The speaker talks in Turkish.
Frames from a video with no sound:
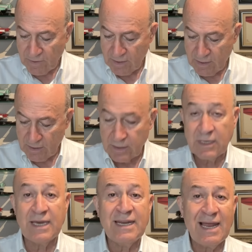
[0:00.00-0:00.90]
Ee,
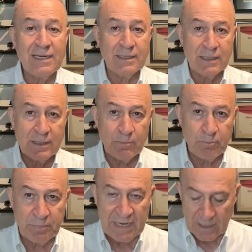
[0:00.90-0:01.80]
genel e,
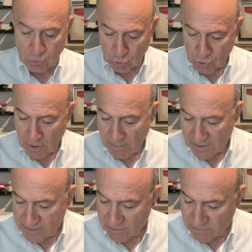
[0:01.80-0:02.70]
bilançosuna
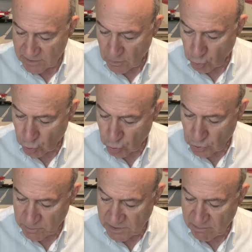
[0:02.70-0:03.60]
baktığımızda
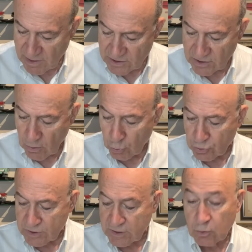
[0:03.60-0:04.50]
301 maçta
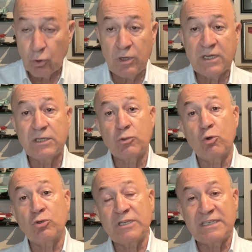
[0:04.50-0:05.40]
32 golü
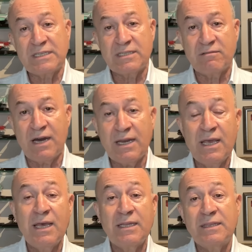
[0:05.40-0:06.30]
49 asisti var.
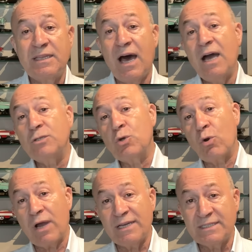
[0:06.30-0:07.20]
Daha
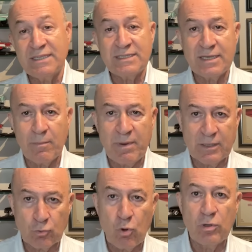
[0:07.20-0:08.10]
çok asist
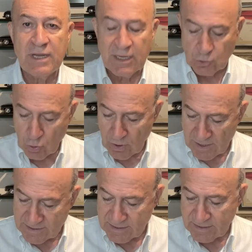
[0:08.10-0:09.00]
yapan, golden çok
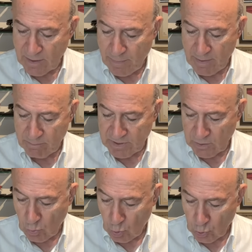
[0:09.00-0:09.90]
asist yapan bir
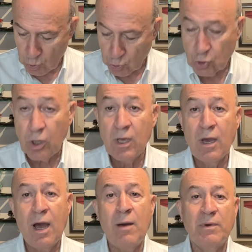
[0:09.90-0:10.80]
oyuncu.
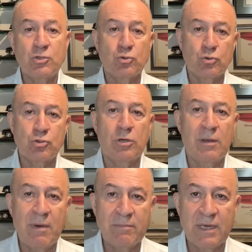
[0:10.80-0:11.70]
Ama şunu
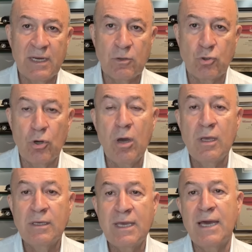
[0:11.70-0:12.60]
söylemem gerekiyor.
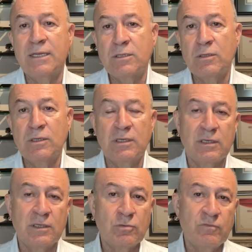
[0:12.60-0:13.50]
Yani e,
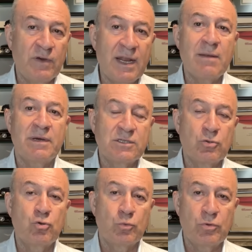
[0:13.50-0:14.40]
Fenerbahçe
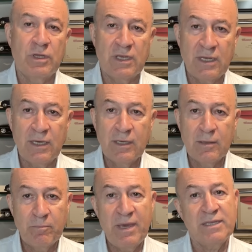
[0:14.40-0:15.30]
türbünleri
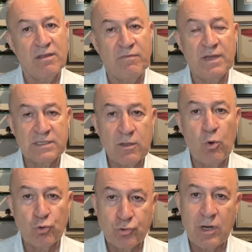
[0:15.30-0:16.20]
pek de fazla
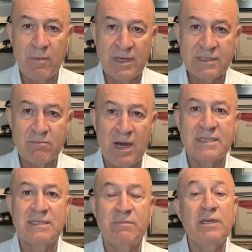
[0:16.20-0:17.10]
oturamaz.
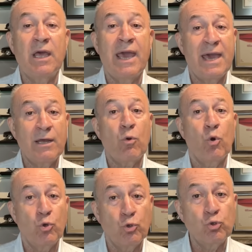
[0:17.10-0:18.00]
Maximin eğer
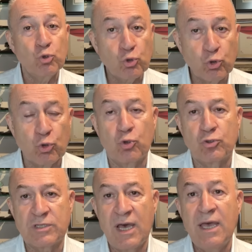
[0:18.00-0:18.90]
oyunu
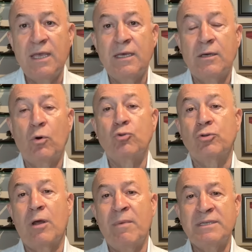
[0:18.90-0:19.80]
tutturursa
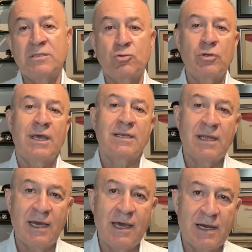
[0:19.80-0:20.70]
oturamaz. Sürekli
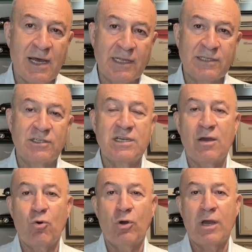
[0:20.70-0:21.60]
ayağa
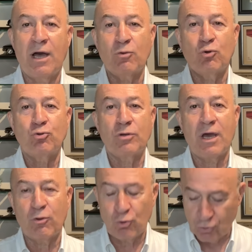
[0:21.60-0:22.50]
kaldıracak. Kalk otur
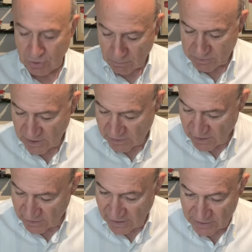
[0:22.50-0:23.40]
kalk otur
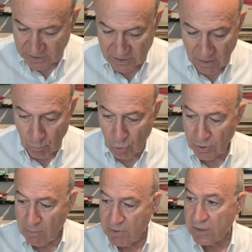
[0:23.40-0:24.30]
yapacaklar. Gerçekten
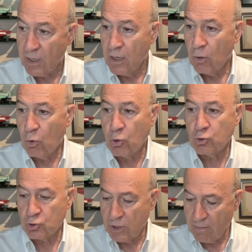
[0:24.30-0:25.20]
böyle bir
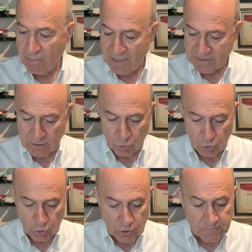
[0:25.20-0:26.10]
oyuncudan
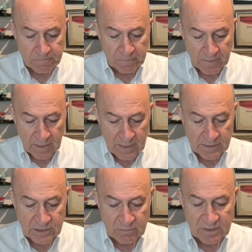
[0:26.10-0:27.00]
bahsediyoruz. Ee,
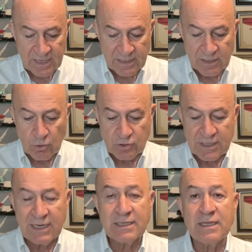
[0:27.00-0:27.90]
şimdi teknik
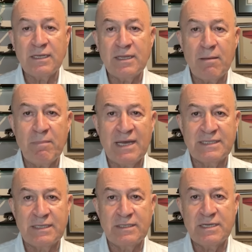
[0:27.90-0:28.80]
özelliklerinden
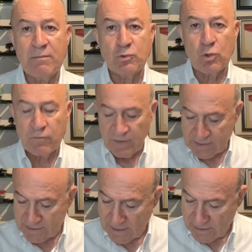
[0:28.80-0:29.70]
bahsedeceğim. Çok
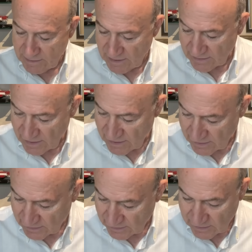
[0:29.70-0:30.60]
fazla detaya
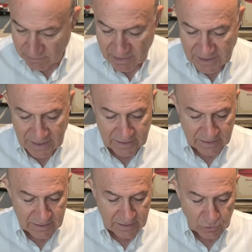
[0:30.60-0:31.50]
girmeden
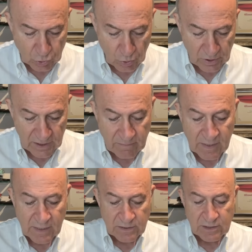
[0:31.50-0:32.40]
e, söyleyeyim.
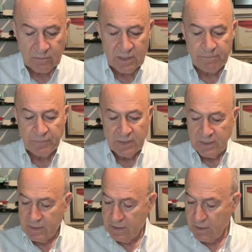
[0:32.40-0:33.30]
Şimdi
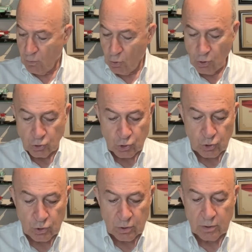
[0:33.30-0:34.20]
e,
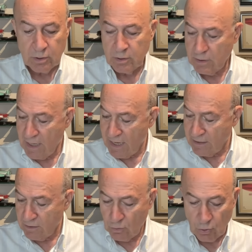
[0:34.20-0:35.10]
oyuncunun e,
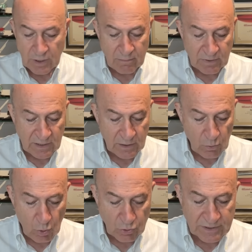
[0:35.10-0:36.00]
en önemli
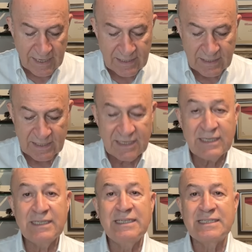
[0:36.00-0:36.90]
özelliği
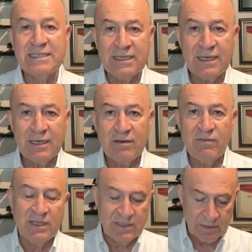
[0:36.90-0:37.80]
hızı
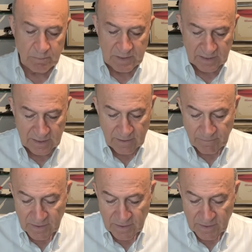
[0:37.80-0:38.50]
ve driplingi.